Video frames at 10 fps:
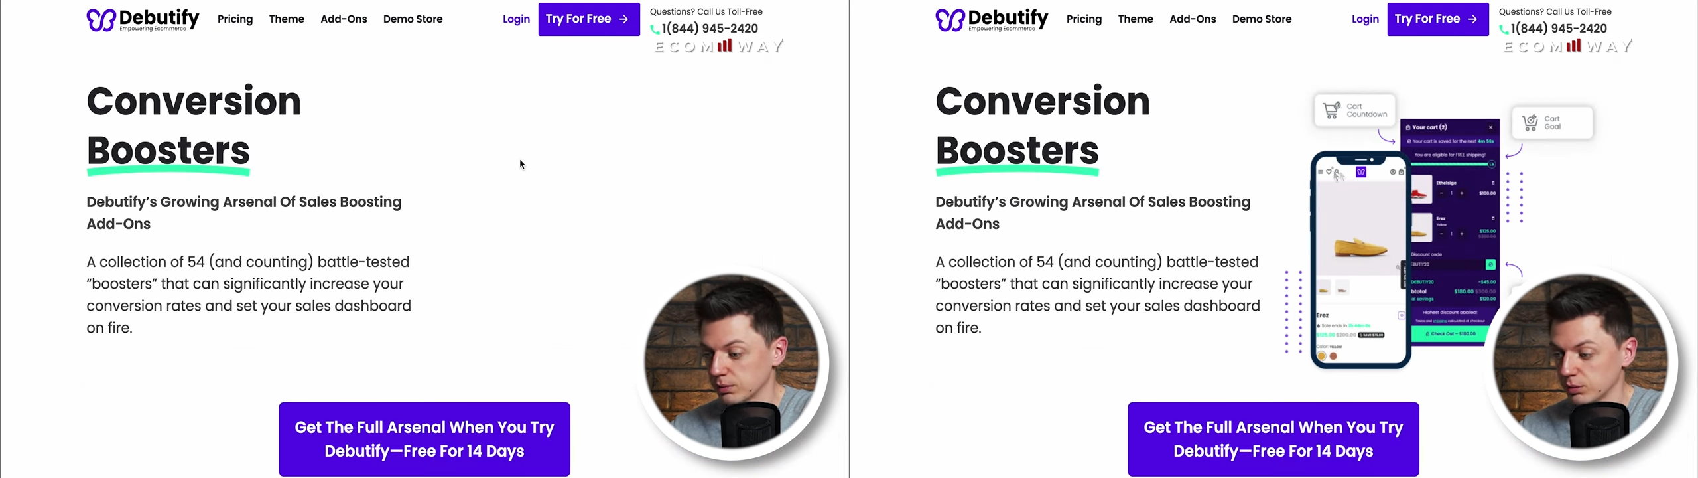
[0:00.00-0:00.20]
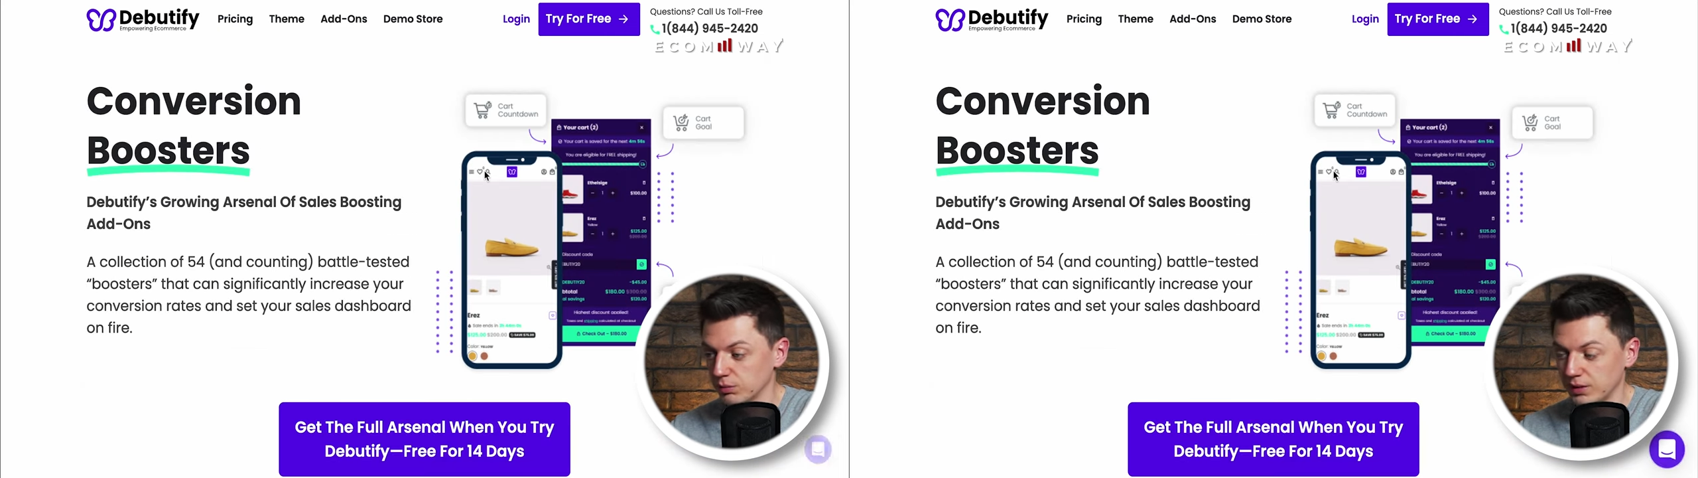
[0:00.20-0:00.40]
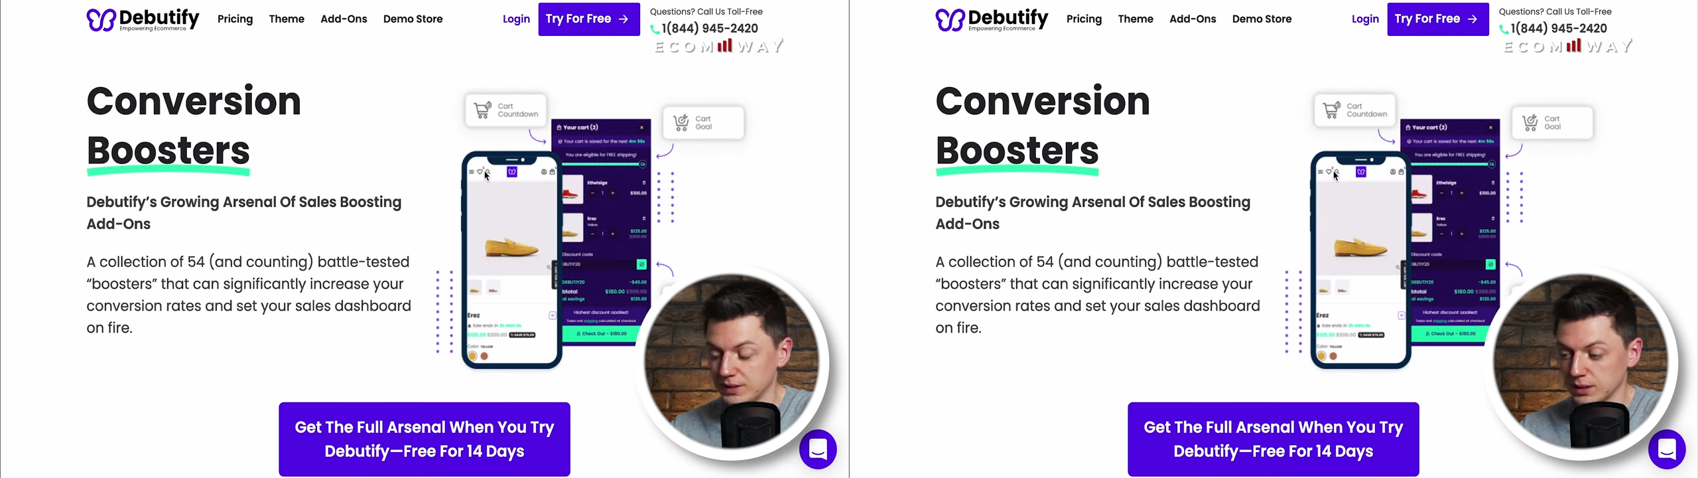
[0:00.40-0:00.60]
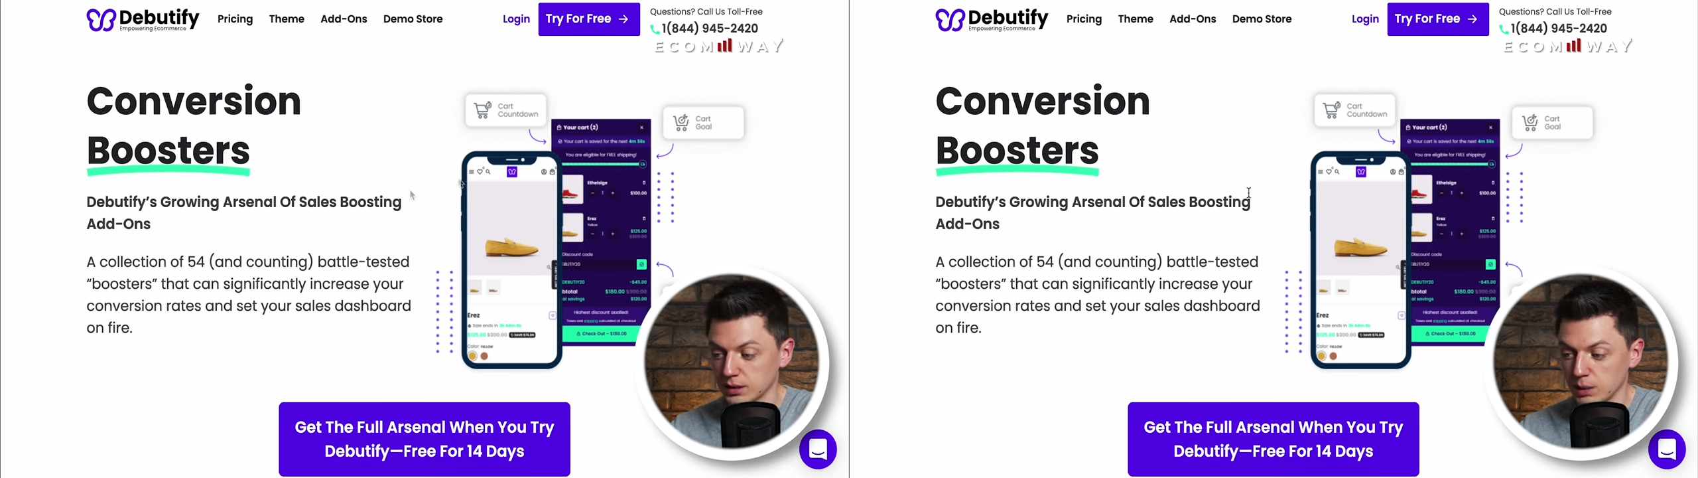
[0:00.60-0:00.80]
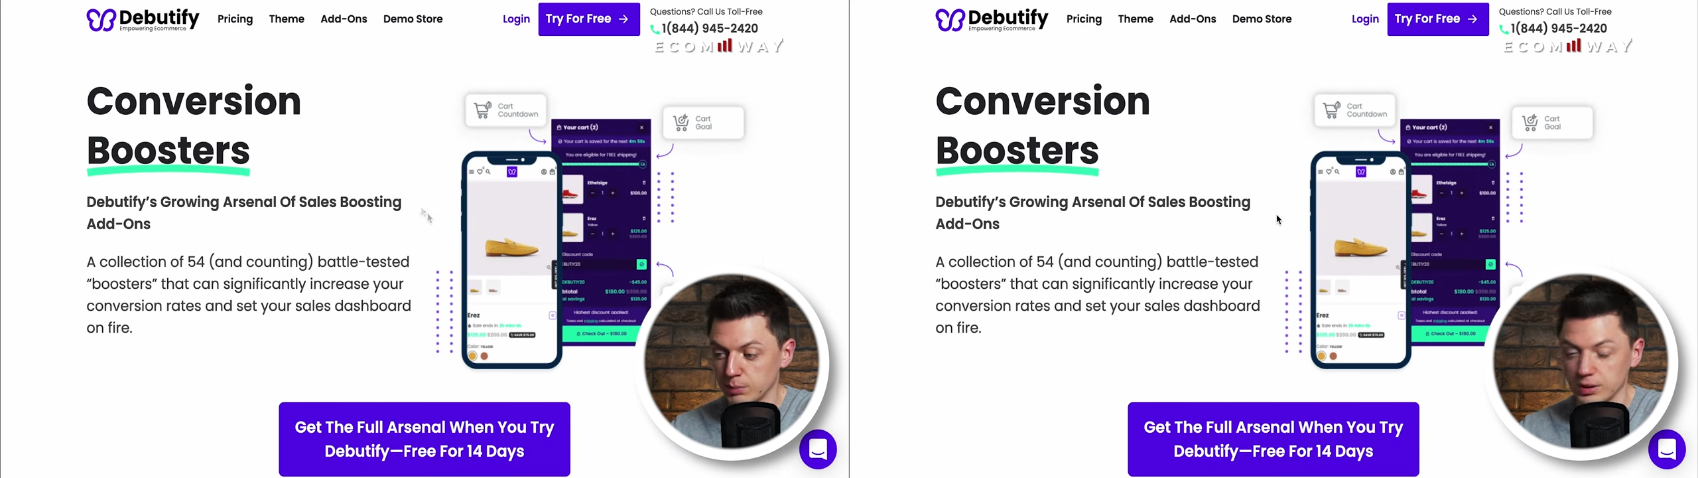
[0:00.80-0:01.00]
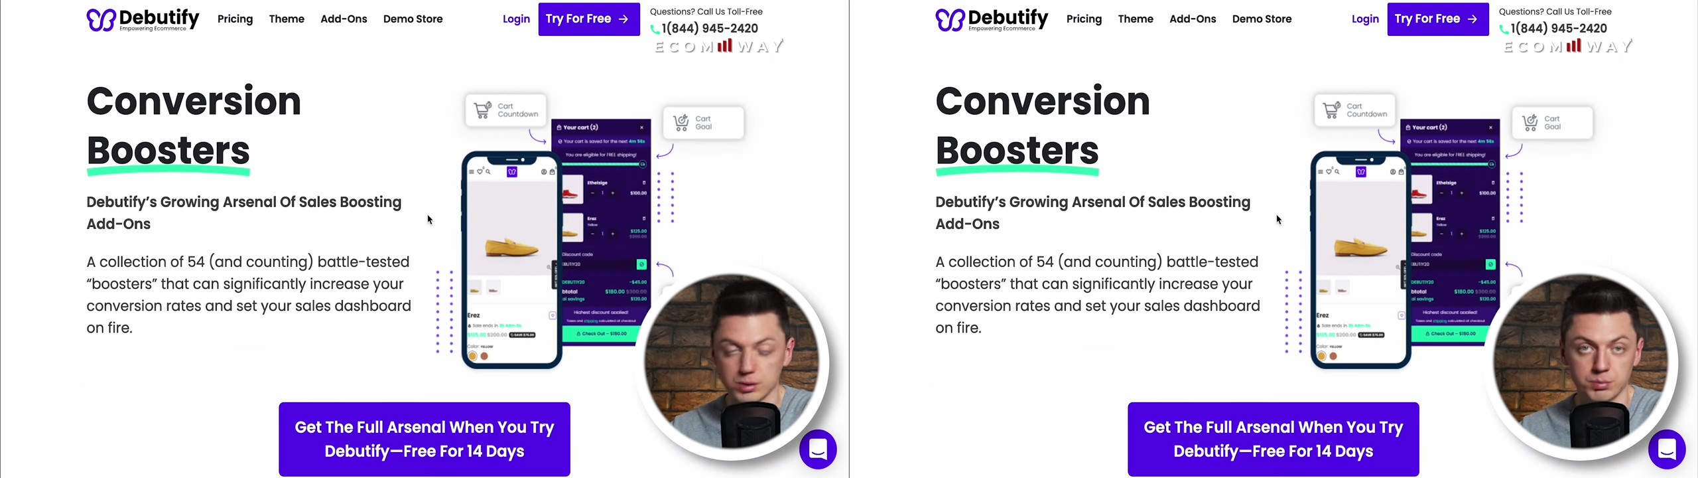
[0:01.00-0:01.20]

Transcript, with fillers: konwersja na sklepie jest